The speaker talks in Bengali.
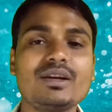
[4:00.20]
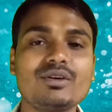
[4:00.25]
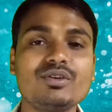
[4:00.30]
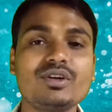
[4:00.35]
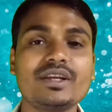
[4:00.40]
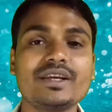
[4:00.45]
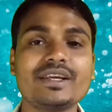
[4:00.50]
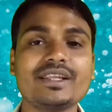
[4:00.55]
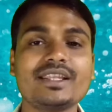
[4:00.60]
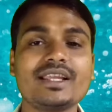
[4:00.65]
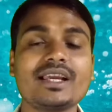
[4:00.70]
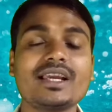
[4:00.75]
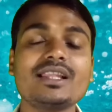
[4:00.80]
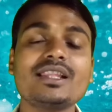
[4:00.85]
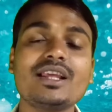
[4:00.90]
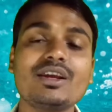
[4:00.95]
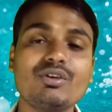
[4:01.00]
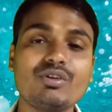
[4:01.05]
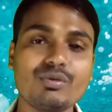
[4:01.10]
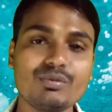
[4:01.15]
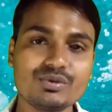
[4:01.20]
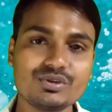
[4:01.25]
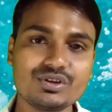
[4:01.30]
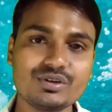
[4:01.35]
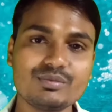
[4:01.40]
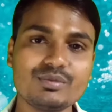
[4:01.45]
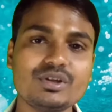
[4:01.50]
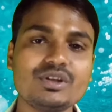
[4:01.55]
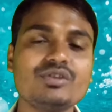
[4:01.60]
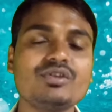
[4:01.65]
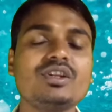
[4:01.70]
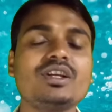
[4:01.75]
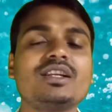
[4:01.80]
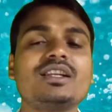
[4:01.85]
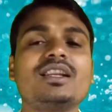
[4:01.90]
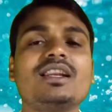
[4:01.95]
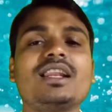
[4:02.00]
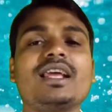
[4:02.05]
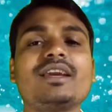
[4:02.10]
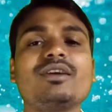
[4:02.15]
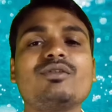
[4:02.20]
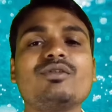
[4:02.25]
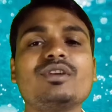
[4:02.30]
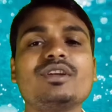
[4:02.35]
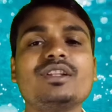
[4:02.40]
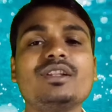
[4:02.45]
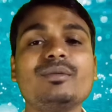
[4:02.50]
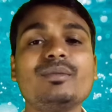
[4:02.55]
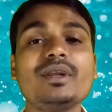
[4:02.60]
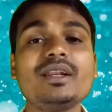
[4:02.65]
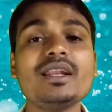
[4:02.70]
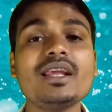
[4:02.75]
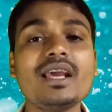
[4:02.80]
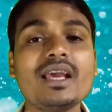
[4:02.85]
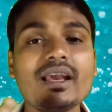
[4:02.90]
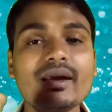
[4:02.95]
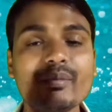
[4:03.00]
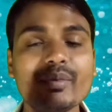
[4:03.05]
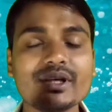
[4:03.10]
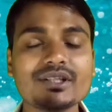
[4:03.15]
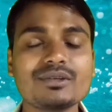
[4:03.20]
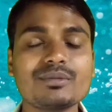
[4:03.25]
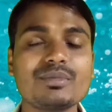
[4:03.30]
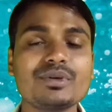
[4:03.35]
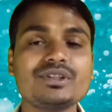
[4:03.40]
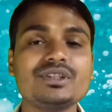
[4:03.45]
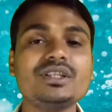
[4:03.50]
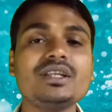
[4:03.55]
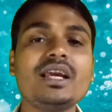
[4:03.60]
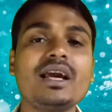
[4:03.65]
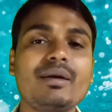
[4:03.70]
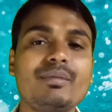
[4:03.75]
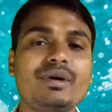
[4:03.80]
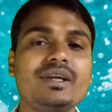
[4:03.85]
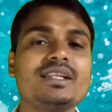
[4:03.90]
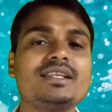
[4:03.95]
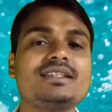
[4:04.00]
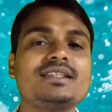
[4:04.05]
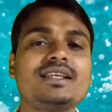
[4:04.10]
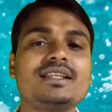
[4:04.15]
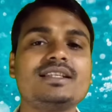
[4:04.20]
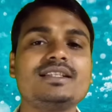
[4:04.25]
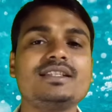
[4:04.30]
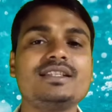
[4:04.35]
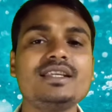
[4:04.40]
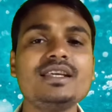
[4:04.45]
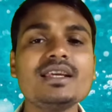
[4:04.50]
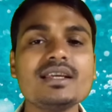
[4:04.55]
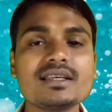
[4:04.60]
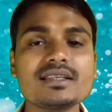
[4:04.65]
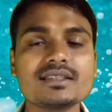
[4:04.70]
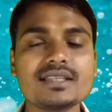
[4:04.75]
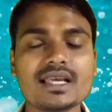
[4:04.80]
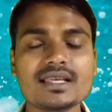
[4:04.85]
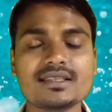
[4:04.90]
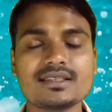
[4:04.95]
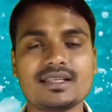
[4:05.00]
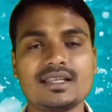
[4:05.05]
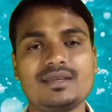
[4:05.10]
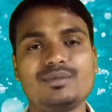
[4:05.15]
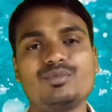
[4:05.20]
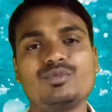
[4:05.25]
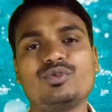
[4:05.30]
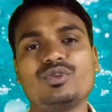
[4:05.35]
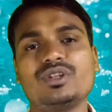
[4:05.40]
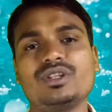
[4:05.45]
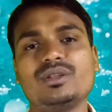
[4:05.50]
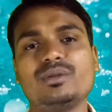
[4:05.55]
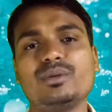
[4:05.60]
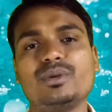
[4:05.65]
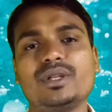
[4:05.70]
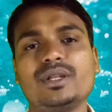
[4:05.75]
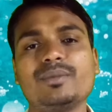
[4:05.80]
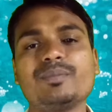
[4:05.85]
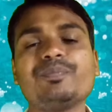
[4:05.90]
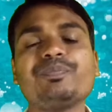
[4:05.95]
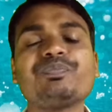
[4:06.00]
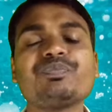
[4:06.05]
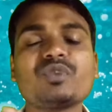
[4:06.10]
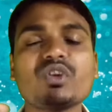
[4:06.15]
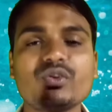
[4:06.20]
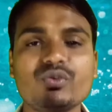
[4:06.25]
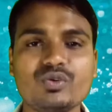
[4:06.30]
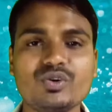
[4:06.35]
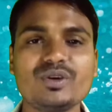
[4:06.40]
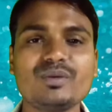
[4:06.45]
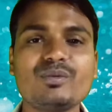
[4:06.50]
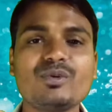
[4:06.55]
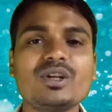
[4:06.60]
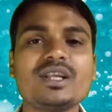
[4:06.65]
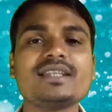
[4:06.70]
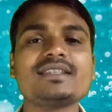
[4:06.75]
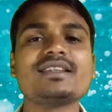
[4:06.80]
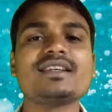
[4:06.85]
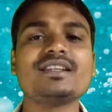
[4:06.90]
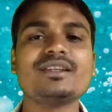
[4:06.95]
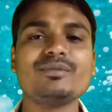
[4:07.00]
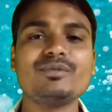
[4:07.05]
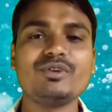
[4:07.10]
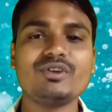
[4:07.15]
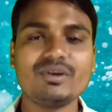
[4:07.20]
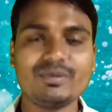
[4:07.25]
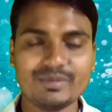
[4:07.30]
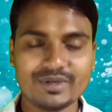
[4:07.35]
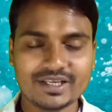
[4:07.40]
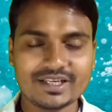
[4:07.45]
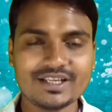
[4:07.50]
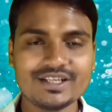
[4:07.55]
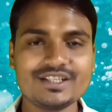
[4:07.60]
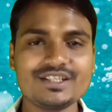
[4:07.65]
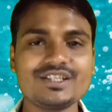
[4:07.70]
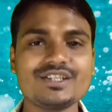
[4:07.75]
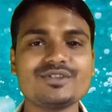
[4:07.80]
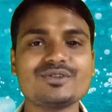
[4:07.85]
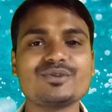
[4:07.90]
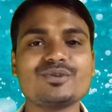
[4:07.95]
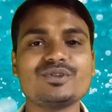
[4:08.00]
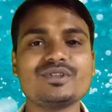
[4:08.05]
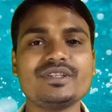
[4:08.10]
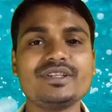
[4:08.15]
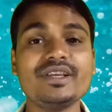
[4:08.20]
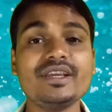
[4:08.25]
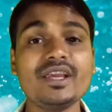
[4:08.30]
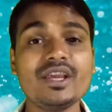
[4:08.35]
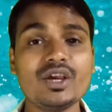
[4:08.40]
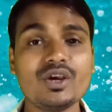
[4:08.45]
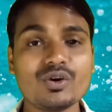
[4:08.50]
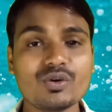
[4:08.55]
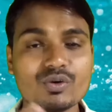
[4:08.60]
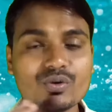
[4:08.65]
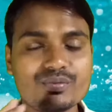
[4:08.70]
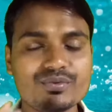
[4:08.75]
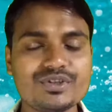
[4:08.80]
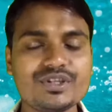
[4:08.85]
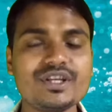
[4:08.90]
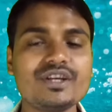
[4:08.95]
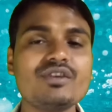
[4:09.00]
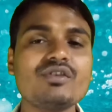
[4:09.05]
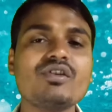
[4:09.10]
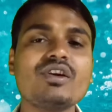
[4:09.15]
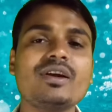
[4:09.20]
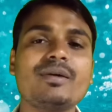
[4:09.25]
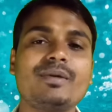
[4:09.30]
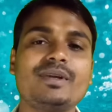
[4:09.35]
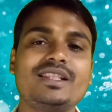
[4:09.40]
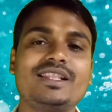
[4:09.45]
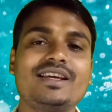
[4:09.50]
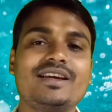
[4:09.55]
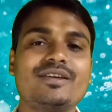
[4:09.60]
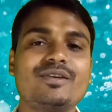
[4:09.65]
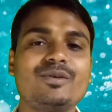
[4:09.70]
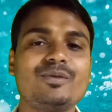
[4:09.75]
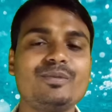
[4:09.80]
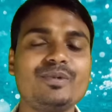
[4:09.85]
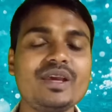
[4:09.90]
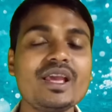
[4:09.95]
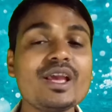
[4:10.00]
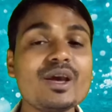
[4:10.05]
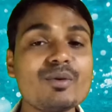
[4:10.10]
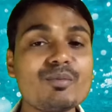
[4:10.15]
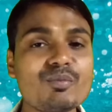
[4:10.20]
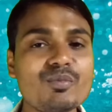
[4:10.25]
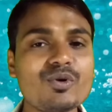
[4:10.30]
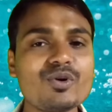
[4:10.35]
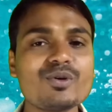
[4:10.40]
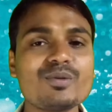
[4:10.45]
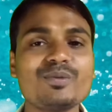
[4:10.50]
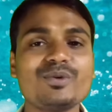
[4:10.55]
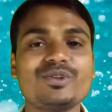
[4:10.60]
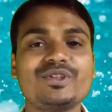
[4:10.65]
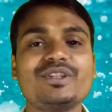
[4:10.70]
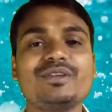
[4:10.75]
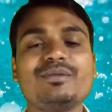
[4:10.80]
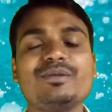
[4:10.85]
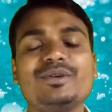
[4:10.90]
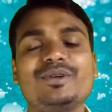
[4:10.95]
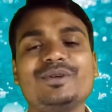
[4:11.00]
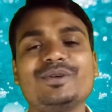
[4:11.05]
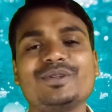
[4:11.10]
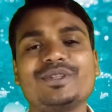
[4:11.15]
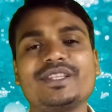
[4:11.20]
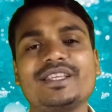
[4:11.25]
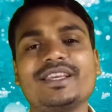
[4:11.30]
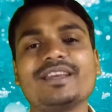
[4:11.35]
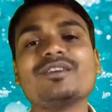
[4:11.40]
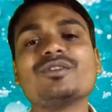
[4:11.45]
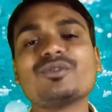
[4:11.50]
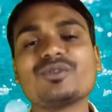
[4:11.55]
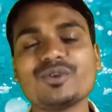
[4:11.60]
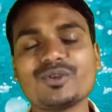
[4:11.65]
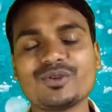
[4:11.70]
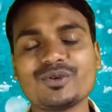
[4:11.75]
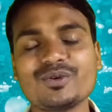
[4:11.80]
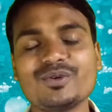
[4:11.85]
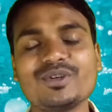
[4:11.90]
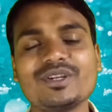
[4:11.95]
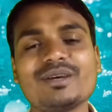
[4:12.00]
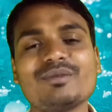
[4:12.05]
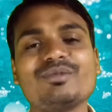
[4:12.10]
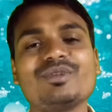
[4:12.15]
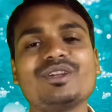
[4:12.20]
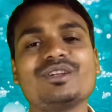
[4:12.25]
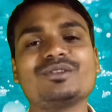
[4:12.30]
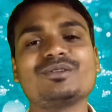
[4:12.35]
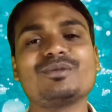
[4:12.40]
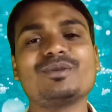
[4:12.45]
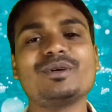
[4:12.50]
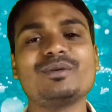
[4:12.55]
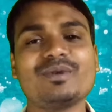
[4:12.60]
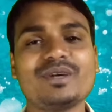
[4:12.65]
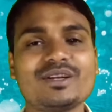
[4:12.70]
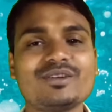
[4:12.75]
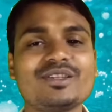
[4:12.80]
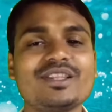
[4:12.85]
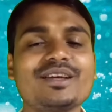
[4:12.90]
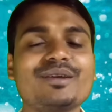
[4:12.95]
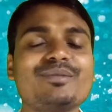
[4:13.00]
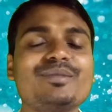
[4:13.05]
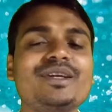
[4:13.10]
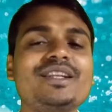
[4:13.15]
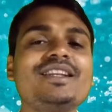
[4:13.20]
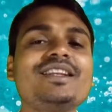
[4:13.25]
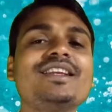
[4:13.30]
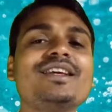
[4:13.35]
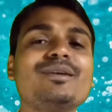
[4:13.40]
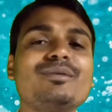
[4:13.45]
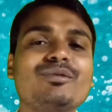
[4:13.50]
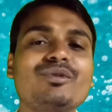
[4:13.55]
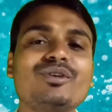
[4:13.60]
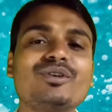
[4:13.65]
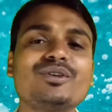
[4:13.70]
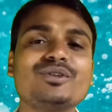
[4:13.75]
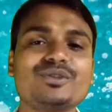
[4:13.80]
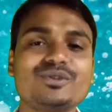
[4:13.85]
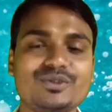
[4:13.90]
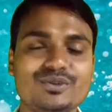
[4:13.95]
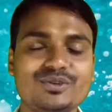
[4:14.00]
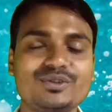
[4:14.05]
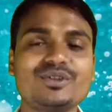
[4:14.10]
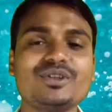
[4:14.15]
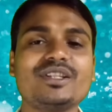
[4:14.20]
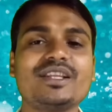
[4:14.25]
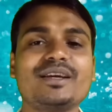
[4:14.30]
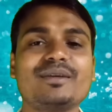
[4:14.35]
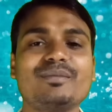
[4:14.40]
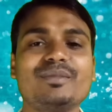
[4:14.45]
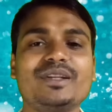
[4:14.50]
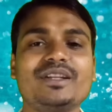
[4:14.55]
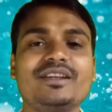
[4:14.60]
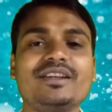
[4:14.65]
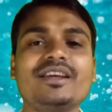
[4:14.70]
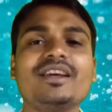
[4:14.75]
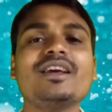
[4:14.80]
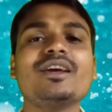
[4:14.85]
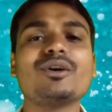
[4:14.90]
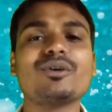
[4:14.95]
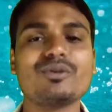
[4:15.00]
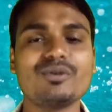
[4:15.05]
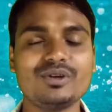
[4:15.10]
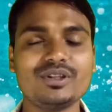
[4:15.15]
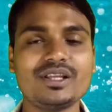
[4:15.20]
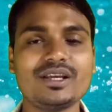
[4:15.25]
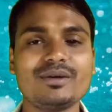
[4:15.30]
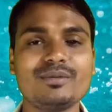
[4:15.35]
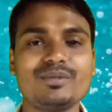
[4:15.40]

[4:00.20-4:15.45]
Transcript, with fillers: ভালো লেগে থাকে তাহলে অবশ্যই ভিডিওতে একটি লাইক করে দেবেন পাশাপাশি আমার এই চ্যানেলটি সাবস্ক্রাইব করে দেবেন তো এই বলে আজকের এই ভিডিও আমি এখানেই শেষ করছি খুব শীঘ্রই আবার দেখা হবে পরবর্তী ভিডিওতে ততক্ষণে আপনারা সবাই ভালো থাকবেন এবং সুস্থ থাকবেন খোদা